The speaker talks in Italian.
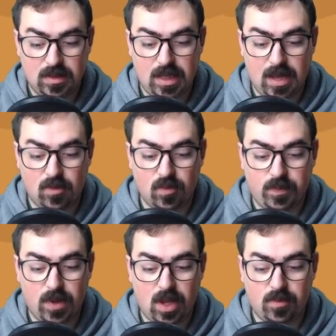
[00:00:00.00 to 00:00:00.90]
vediamo
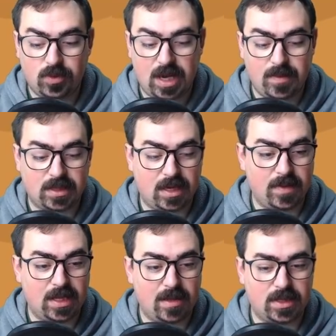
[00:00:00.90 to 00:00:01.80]
un po', potrei mettere
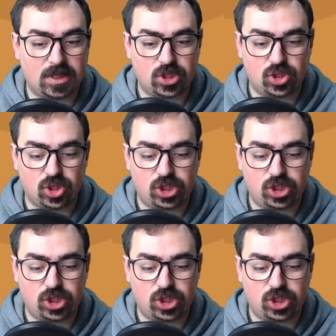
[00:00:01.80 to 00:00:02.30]
immediatamente Ciccio